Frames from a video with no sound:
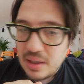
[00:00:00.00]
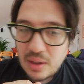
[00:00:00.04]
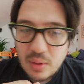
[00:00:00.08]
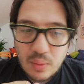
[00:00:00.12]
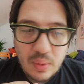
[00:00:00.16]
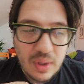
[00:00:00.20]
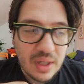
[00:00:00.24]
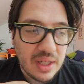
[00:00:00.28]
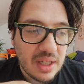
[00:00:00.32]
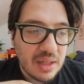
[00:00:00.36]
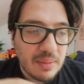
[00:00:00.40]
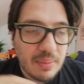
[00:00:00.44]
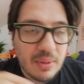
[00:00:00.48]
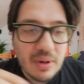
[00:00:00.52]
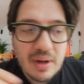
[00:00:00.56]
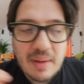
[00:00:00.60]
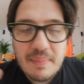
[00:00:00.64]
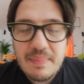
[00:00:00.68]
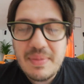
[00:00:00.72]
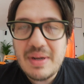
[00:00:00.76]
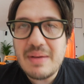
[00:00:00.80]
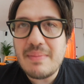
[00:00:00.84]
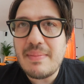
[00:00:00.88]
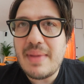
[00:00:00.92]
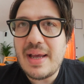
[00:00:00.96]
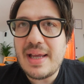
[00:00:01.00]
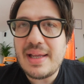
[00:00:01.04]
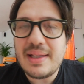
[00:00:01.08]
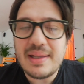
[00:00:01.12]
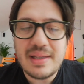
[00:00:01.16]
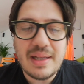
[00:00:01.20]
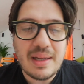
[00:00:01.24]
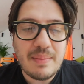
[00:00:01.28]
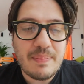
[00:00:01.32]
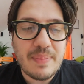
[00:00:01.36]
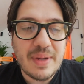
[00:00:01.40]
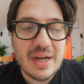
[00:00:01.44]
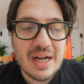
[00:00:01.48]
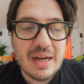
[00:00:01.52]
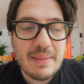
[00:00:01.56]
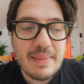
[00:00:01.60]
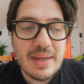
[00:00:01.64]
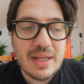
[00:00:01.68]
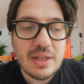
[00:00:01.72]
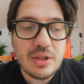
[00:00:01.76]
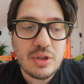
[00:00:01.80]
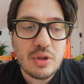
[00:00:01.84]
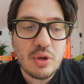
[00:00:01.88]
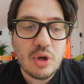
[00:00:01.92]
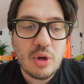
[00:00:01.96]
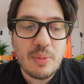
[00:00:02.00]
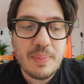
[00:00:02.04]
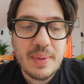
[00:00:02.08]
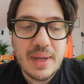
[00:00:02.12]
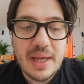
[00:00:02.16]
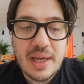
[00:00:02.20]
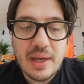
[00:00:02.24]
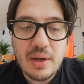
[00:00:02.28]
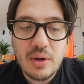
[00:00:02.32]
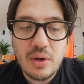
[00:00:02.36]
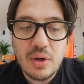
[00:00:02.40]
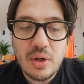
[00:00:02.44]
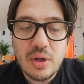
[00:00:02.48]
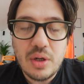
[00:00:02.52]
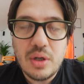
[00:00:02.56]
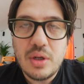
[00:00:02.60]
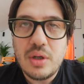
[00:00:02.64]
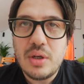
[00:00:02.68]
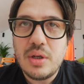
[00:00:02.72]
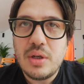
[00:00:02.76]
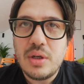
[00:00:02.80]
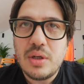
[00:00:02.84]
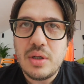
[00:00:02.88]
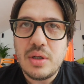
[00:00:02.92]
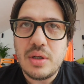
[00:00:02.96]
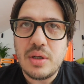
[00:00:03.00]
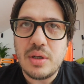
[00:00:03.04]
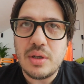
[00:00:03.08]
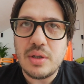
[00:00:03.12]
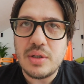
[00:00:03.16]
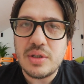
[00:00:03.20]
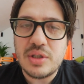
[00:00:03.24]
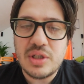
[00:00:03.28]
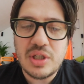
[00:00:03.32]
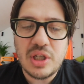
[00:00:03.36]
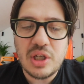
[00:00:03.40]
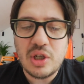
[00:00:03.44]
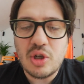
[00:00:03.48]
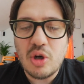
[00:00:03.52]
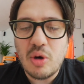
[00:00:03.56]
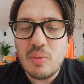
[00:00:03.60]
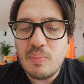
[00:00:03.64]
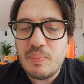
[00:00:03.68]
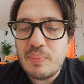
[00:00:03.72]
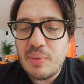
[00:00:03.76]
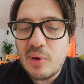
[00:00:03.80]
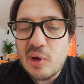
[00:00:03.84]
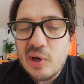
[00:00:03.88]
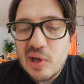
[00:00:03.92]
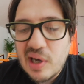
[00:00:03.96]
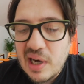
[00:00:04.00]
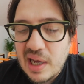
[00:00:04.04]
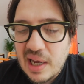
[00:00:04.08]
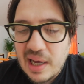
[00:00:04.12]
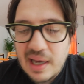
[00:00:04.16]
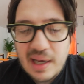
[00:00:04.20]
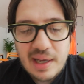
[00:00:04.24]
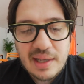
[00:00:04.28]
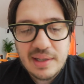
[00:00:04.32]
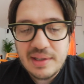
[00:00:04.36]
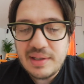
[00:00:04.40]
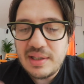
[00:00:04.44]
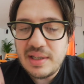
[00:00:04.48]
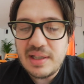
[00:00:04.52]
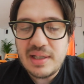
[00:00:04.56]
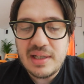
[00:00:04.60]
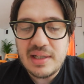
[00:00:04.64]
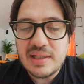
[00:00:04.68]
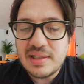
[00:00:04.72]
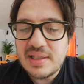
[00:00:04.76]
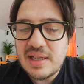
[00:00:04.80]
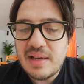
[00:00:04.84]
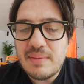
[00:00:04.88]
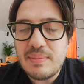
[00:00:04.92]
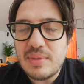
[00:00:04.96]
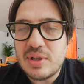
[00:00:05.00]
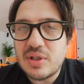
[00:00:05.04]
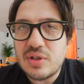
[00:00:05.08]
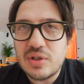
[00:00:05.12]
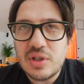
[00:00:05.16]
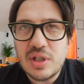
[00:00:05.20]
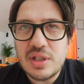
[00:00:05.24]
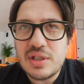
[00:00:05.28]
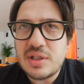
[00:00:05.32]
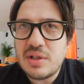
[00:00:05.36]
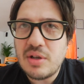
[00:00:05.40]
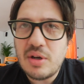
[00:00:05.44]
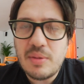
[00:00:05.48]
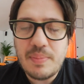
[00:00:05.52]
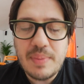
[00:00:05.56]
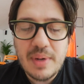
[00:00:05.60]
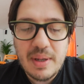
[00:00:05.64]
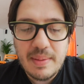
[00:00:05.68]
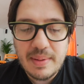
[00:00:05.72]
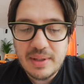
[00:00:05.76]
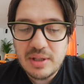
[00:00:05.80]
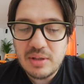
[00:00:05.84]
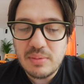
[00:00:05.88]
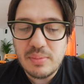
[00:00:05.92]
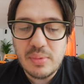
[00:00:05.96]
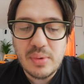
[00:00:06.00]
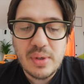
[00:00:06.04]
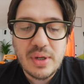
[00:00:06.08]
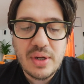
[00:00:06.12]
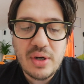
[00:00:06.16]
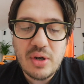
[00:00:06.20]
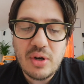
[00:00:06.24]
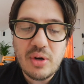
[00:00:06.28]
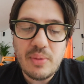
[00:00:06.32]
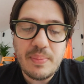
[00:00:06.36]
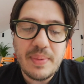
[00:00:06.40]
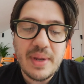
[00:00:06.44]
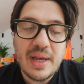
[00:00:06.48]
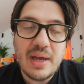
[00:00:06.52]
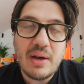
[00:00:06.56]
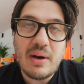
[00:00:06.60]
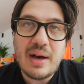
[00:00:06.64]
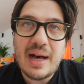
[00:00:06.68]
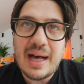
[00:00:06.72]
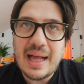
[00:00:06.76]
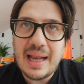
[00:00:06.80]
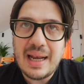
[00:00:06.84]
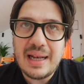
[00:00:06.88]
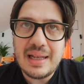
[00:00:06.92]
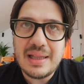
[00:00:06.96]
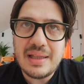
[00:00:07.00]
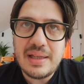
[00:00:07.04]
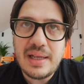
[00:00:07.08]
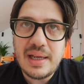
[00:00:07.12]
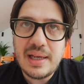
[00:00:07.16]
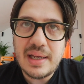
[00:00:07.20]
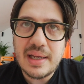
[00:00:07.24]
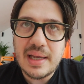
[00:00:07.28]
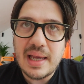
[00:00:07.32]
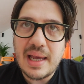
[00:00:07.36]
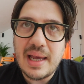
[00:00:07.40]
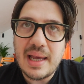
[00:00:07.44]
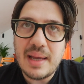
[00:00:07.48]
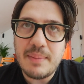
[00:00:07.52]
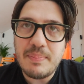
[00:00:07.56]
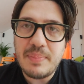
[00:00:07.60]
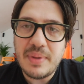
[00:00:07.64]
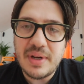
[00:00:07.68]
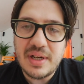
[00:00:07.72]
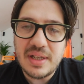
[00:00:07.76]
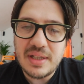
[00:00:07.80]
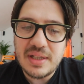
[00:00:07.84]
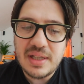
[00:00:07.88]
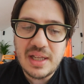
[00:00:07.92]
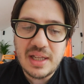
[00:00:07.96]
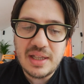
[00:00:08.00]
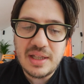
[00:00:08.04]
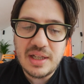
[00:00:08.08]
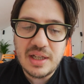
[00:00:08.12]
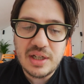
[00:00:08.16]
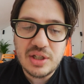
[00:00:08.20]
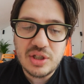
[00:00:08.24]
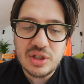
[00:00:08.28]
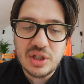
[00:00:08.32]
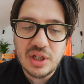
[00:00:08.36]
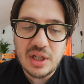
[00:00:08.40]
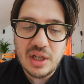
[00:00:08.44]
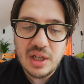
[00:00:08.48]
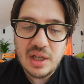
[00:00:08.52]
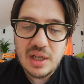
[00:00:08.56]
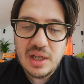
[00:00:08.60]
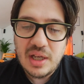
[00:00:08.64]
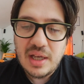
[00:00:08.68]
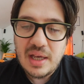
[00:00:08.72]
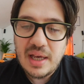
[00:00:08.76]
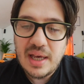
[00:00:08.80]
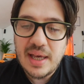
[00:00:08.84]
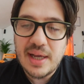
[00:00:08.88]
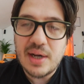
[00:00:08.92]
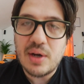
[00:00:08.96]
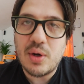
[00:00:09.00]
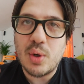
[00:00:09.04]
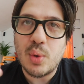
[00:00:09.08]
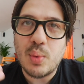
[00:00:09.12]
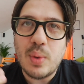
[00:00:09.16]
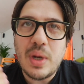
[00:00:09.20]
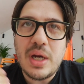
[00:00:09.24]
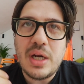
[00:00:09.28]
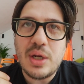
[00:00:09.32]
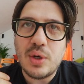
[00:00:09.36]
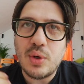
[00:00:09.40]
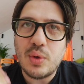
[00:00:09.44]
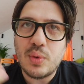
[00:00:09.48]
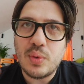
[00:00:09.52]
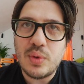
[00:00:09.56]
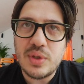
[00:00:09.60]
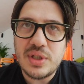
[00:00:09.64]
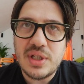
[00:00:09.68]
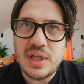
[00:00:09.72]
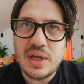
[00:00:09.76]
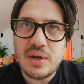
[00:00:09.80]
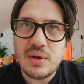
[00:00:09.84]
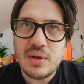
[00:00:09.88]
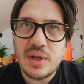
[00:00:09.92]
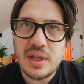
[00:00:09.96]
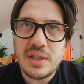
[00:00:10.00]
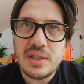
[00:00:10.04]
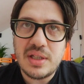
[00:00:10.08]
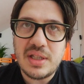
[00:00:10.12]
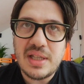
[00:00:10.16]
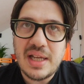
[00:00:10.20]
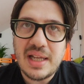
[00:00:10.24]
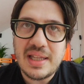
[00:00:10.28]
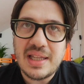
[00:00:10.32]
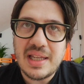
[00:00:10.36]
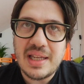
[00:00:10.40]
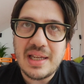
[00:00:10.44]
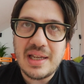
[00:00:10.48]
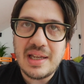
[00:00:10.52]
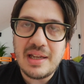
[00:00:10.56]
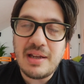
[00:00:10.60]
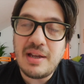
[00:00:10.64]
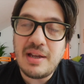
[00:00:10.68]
Quindi probabilmente il Parlamento europeo eh, si comporrà di sempre socialisti europei, Partito Popolare Europeo, ALDE, che per intenderci erano quelli con cui si erano candidati i